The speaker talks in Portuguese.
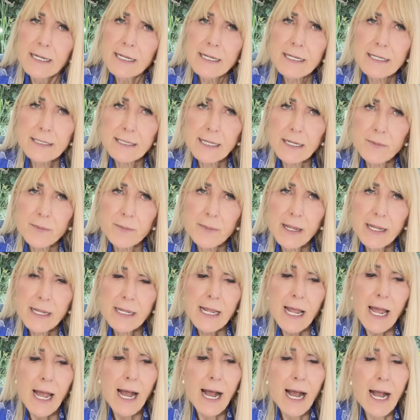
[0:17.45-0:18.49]
e
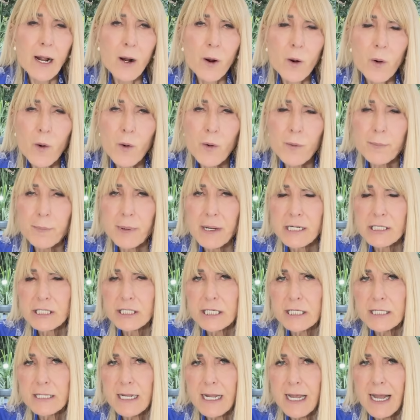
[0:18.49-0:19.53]
também a
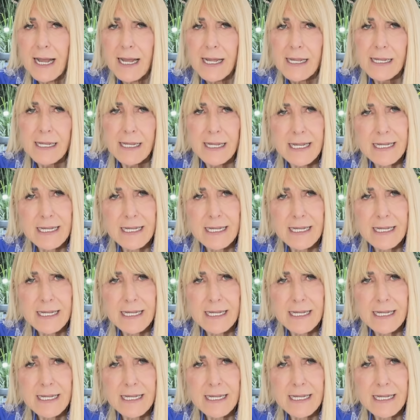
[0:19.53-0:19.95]
compartilhar